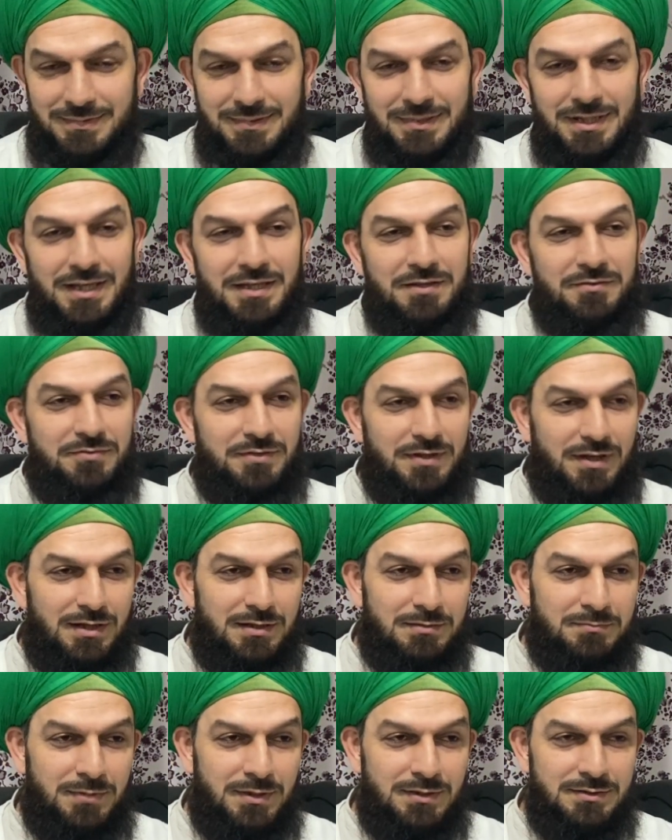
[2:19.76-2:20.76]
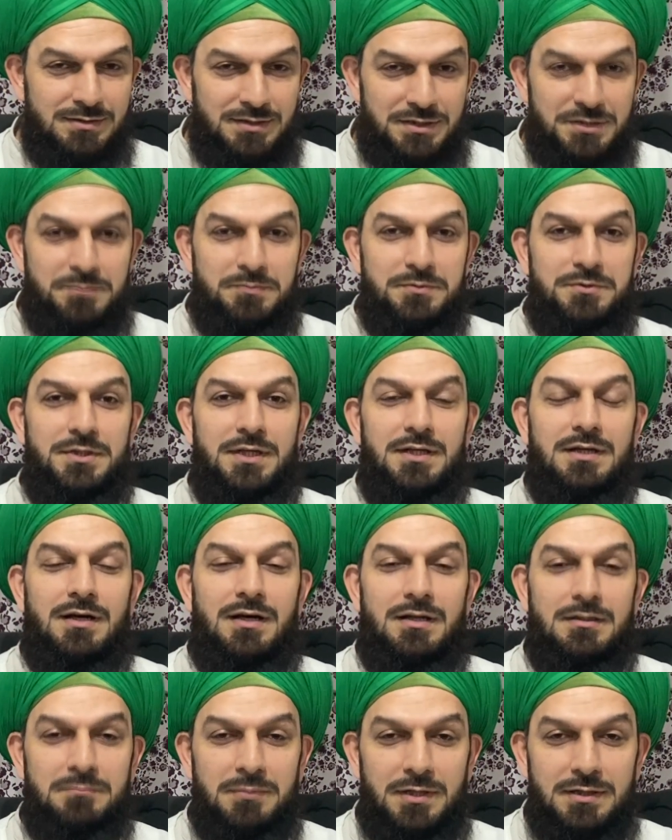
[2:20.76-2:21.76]
Keyif kalmaz, hiçbir şey
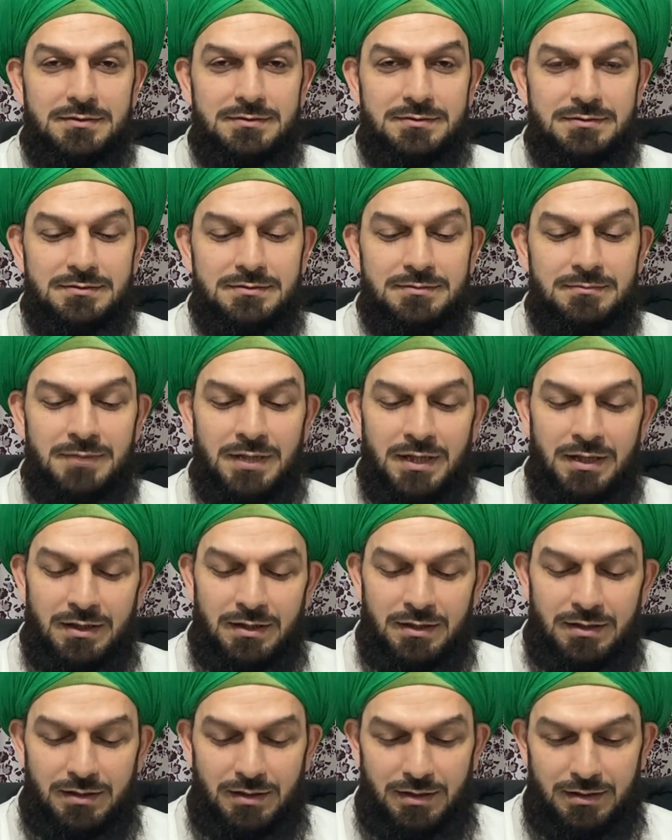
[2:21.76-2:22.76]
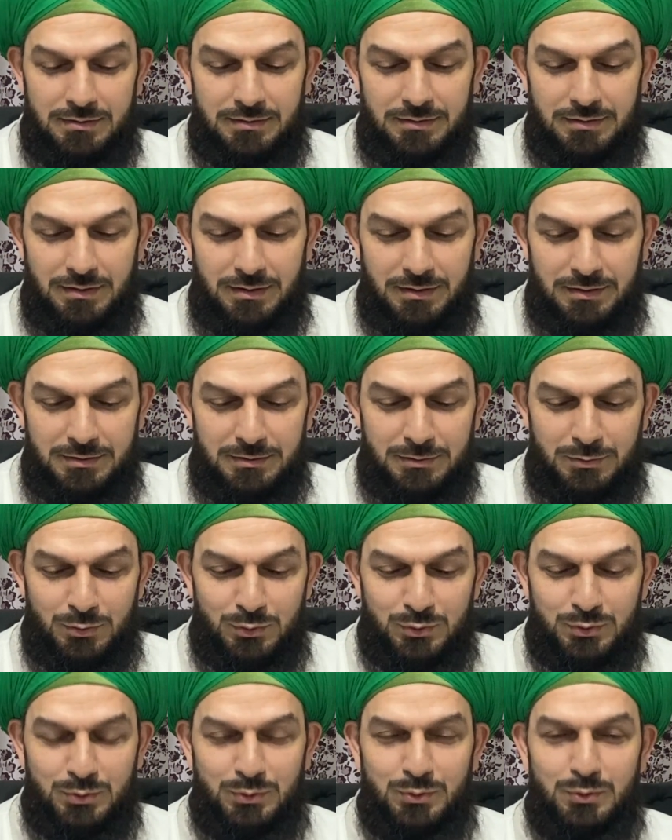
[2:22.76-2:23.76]
kalmaz.'' Allah'ın
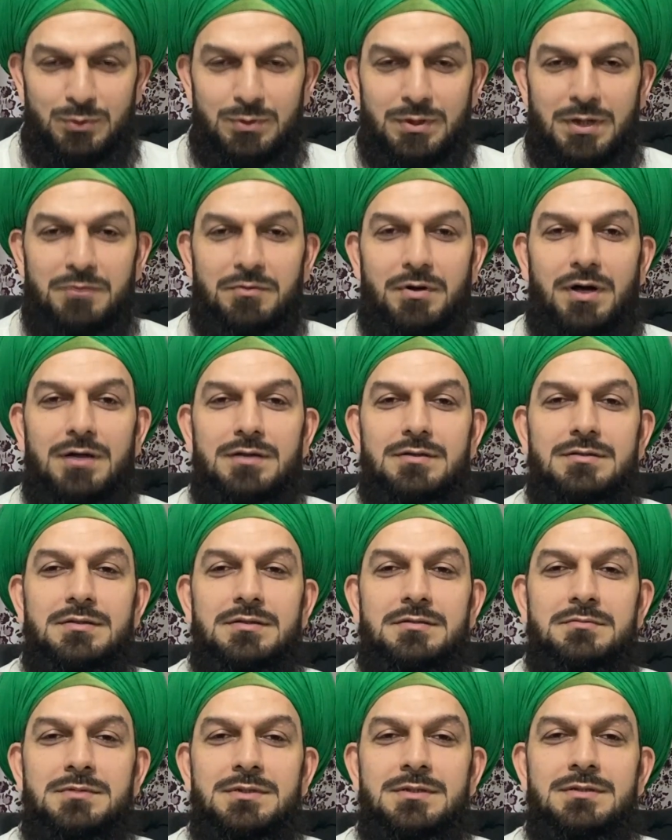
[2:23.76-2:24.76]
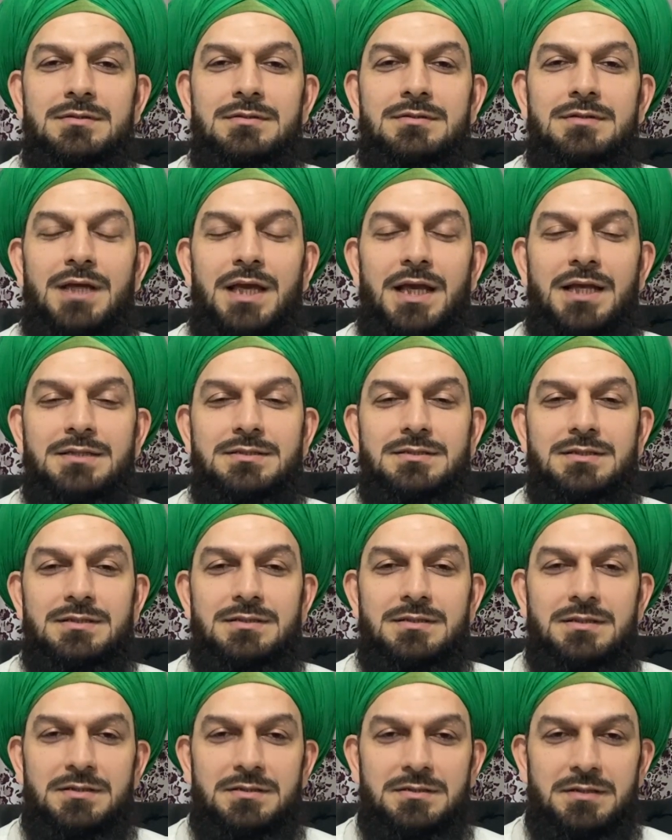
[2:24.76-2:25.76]
huzuruna vardın mı
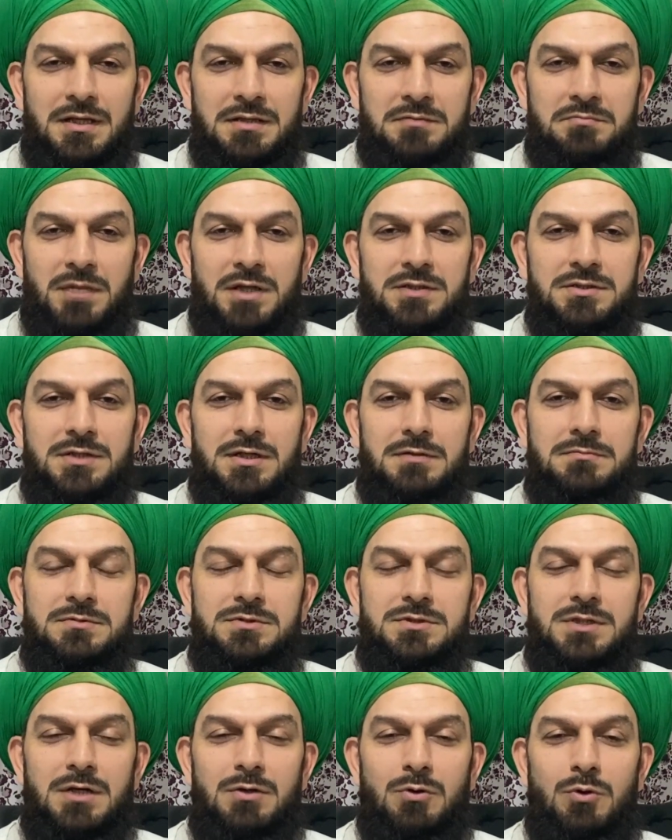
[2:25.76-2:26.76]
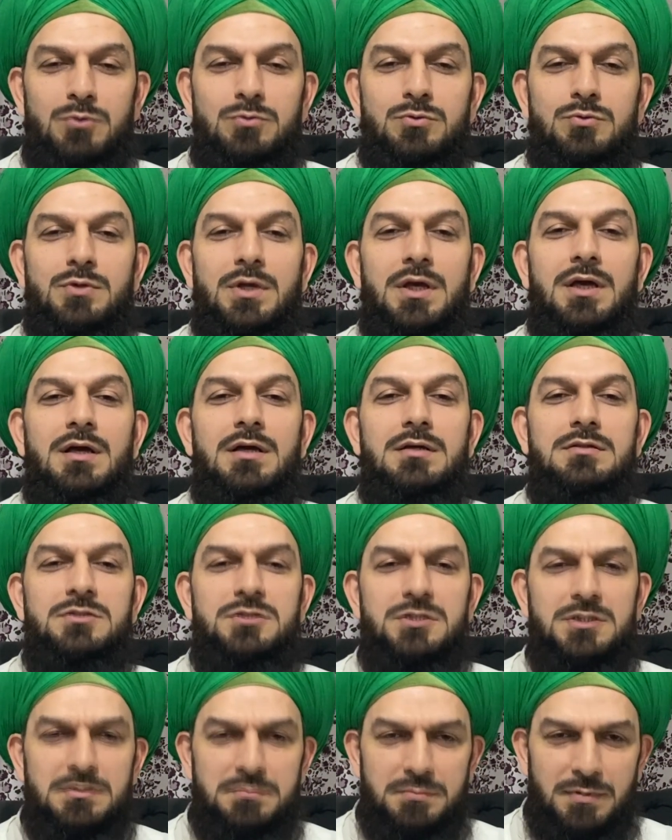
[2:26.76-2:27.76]
eksiklikten başka bir şey önüne
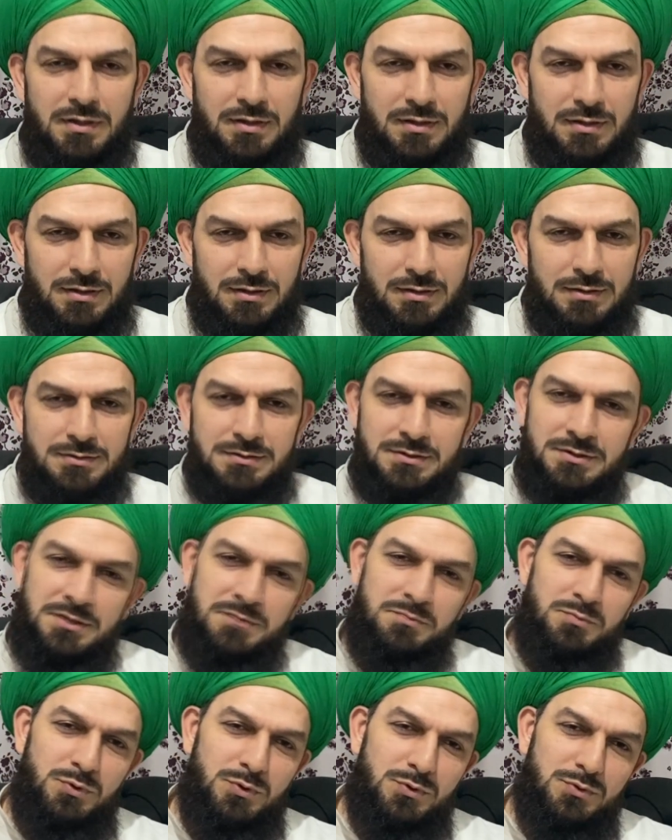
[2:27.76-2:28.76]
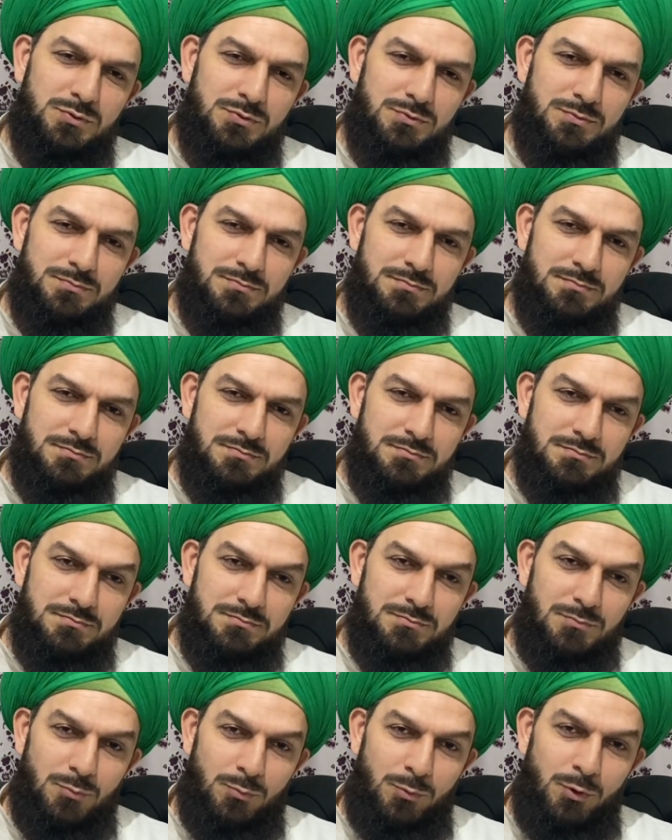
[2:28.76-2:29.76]
çıkmaz. Çıkmıyor.
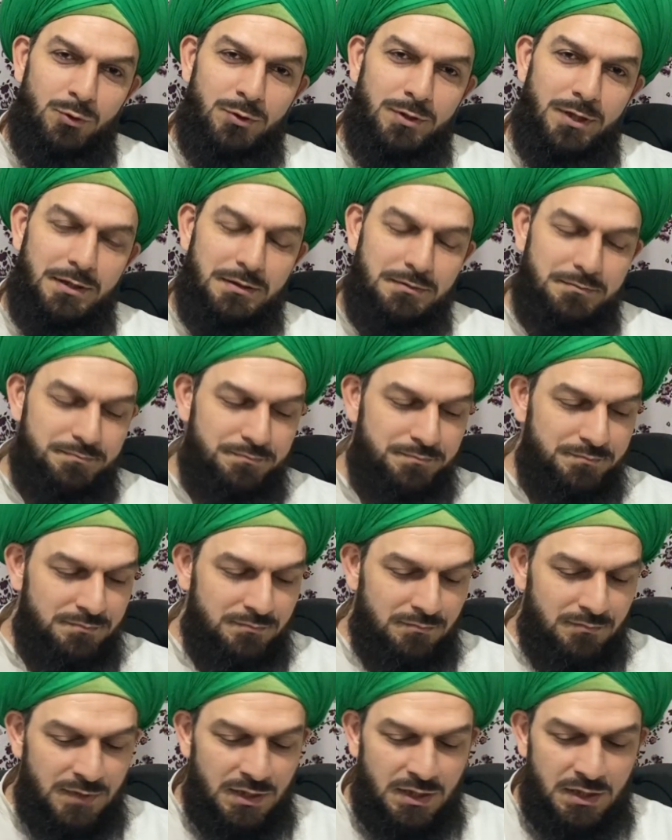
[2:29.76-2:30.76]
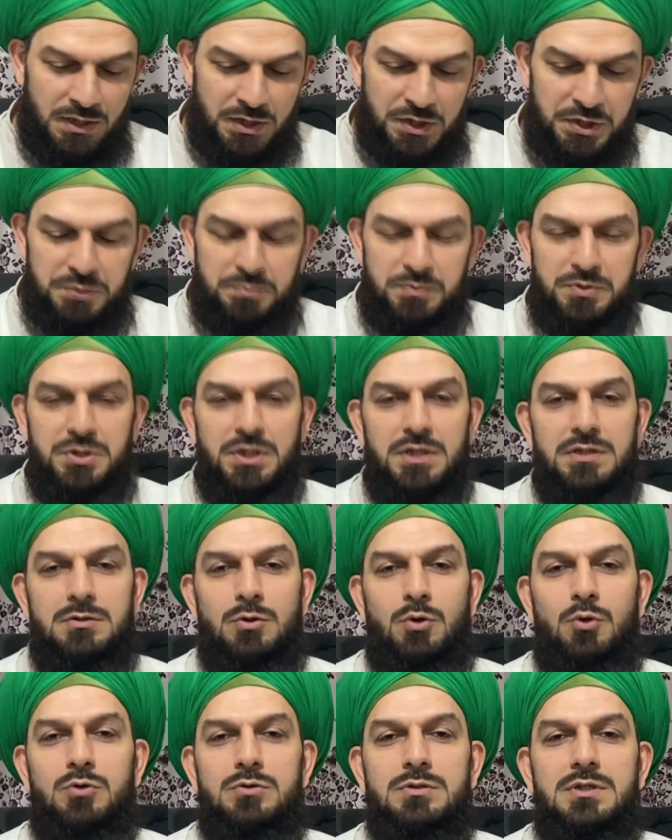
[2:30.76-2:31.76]
Böyle. Hiçbir şey de
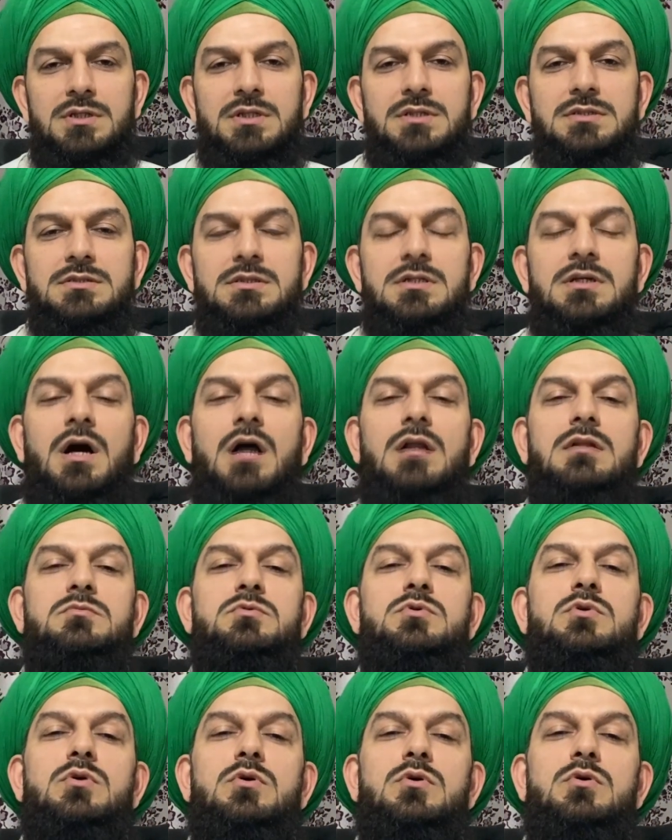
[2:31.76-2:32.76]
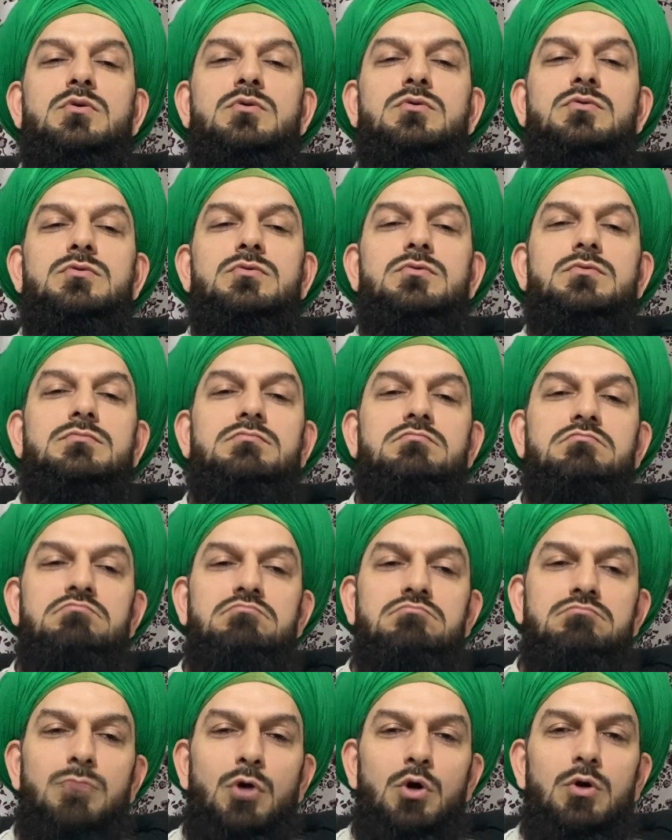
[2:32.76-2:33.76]
orada gizli kalmıyor.
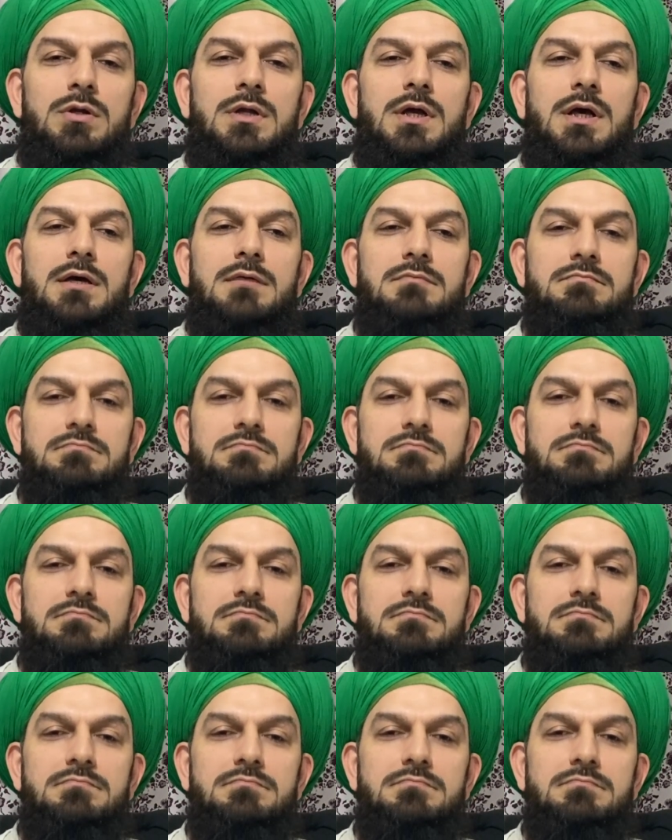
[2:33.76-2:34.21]
Böyle.